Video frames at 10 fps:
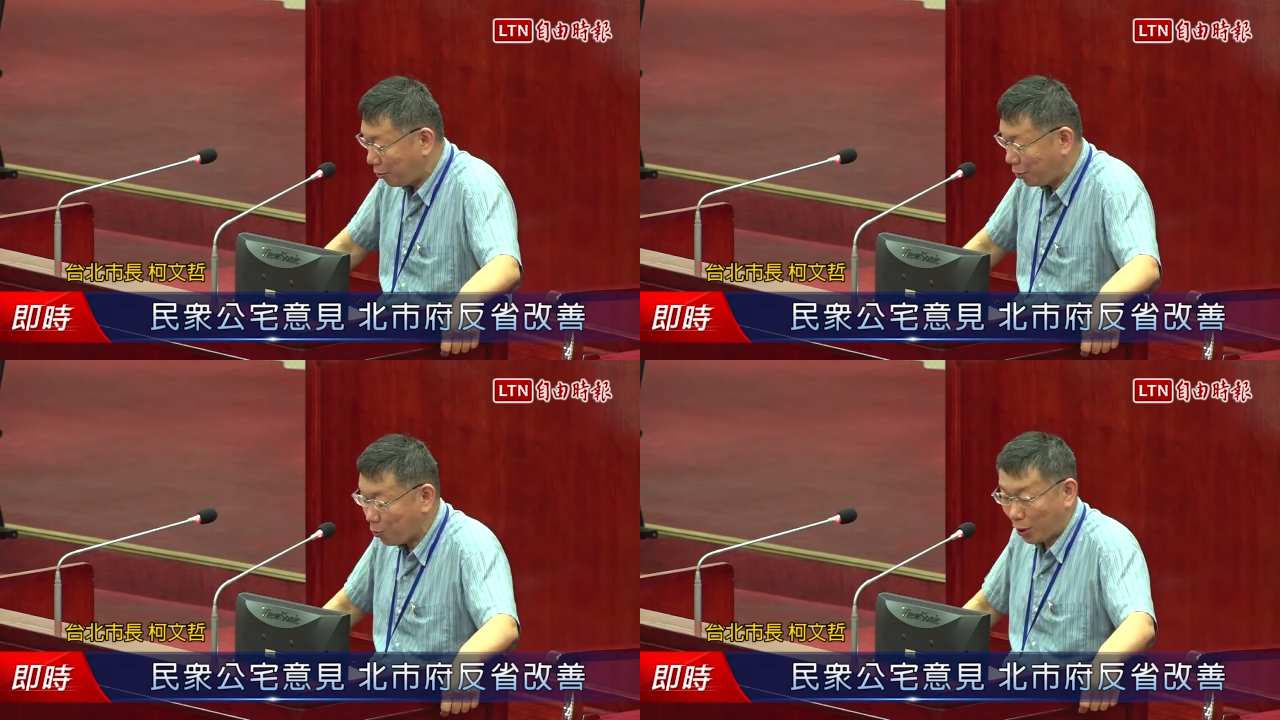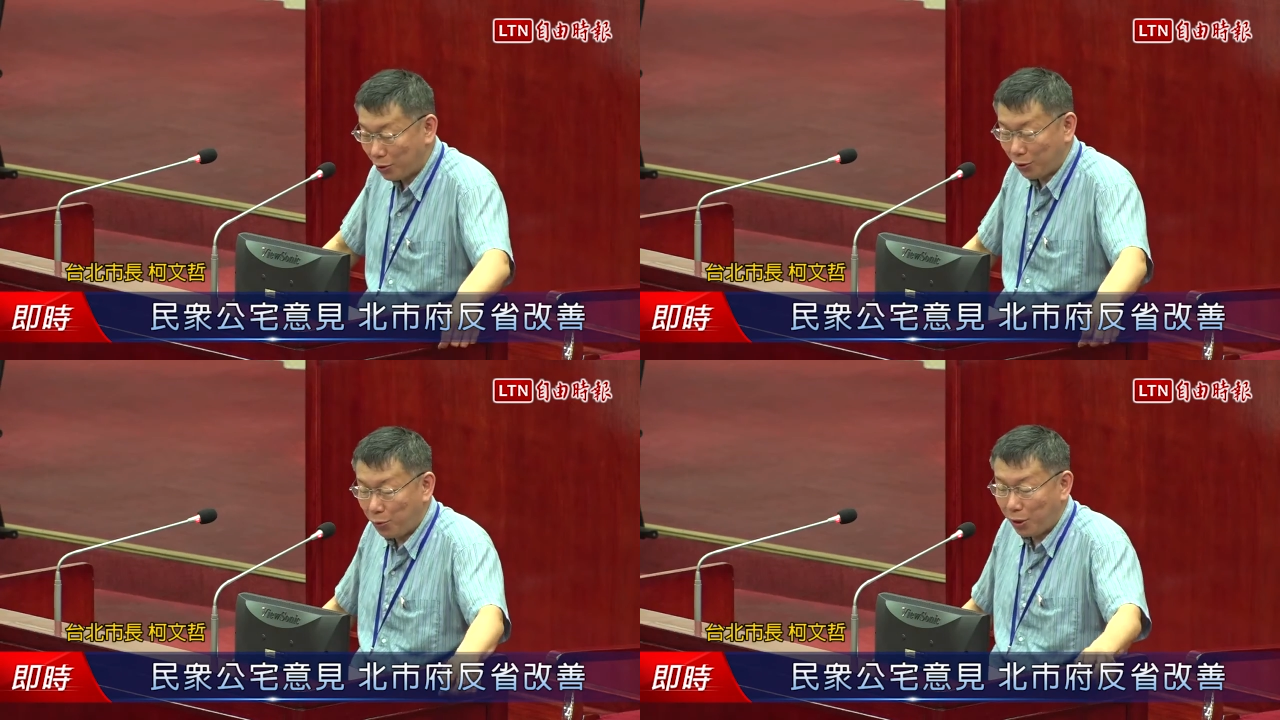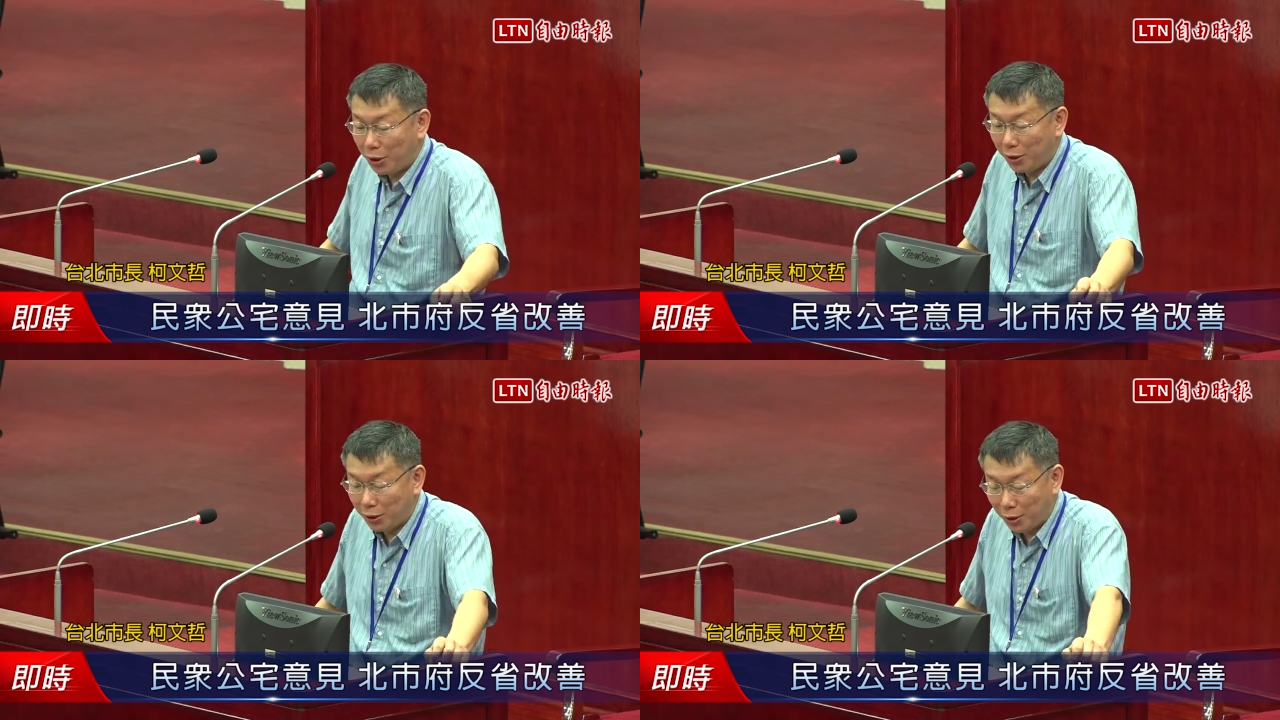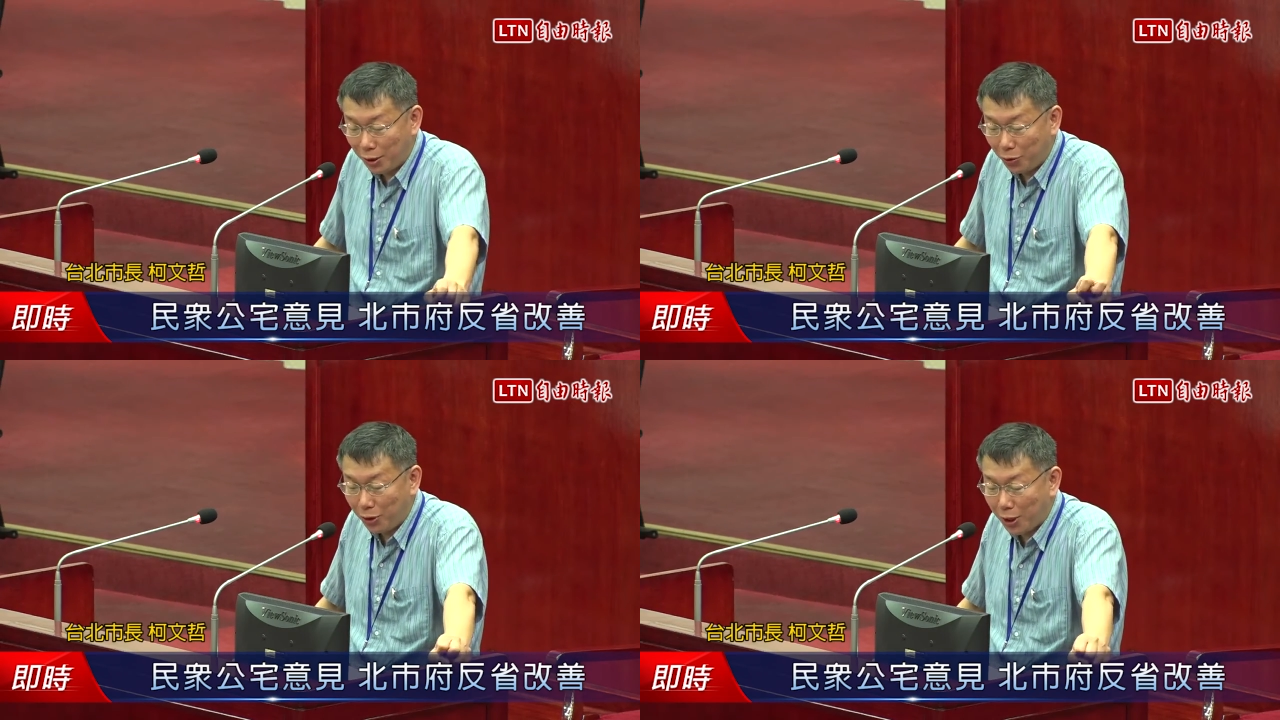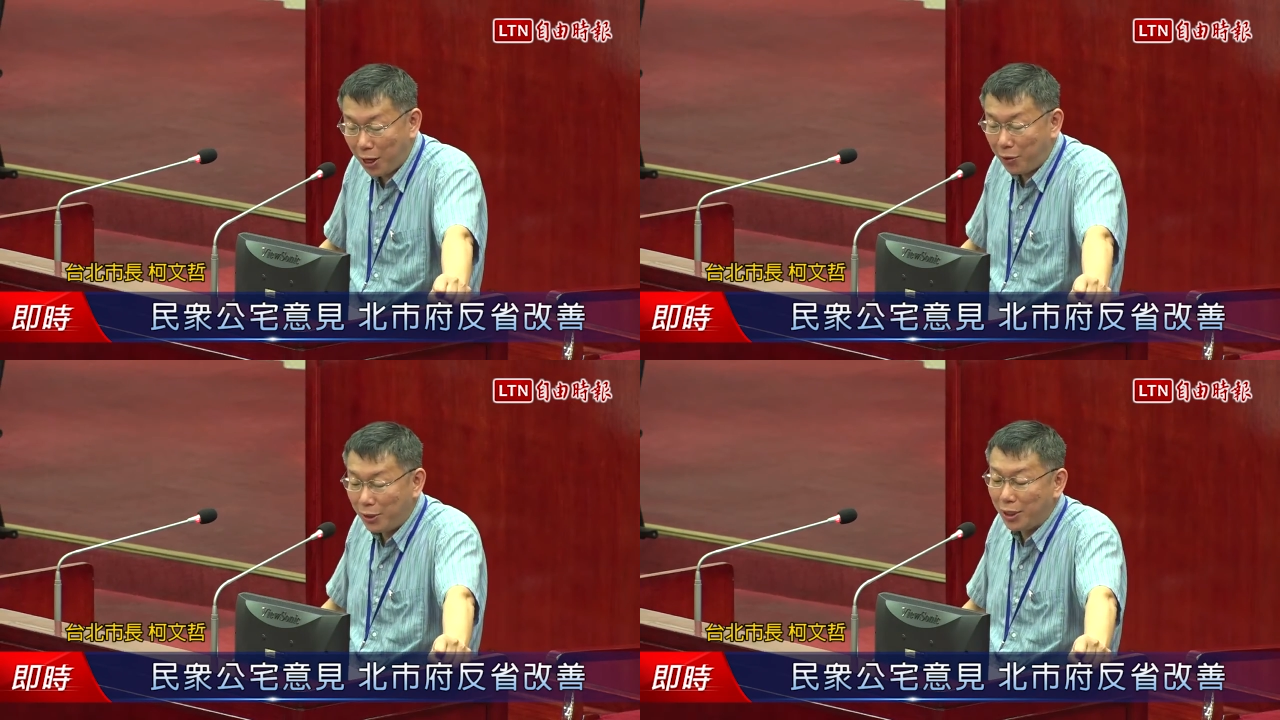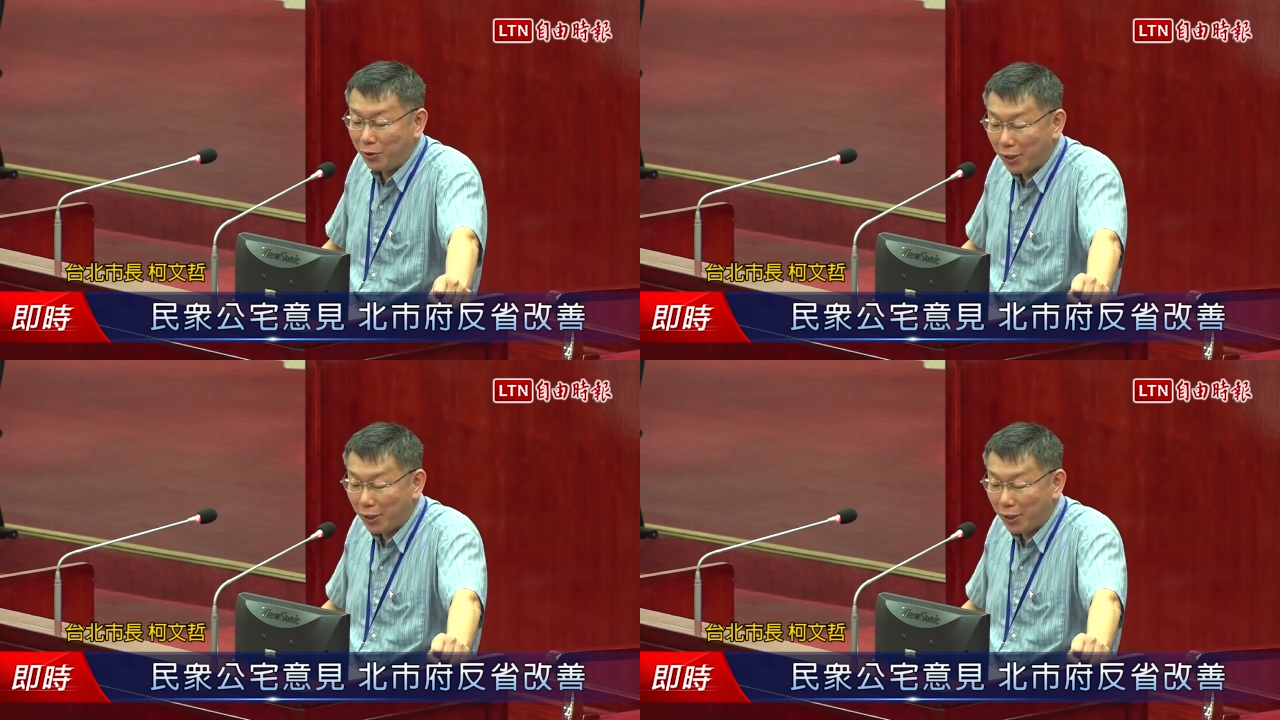以广慈为例，他说是开玩笑，